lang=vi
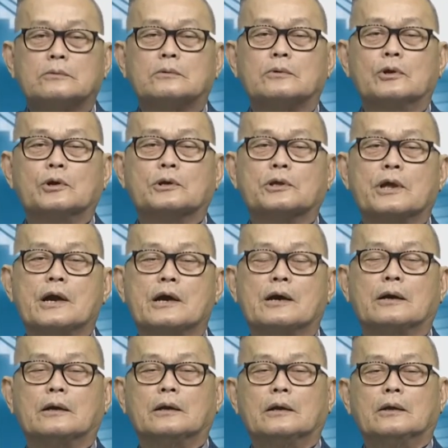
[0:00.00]
được
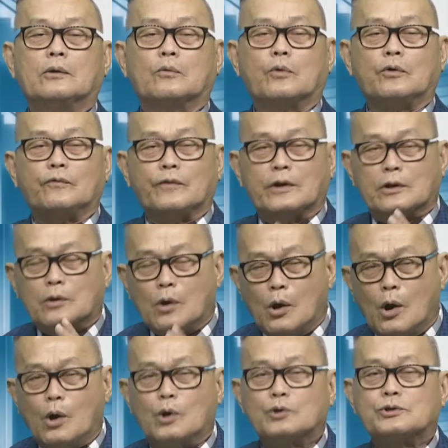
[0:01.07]
nhờ quý vị
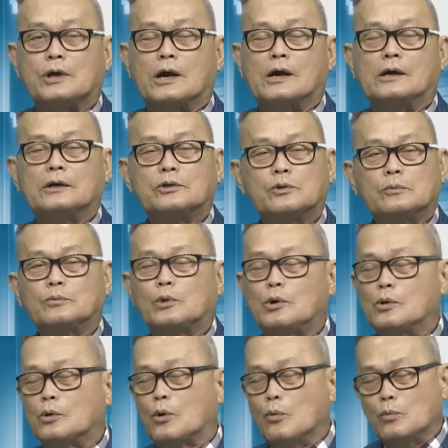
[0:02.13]
khổ sở chúng
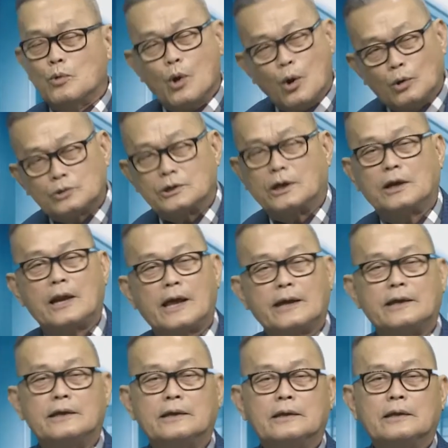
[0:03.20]
tôi cũng khổ sở lại,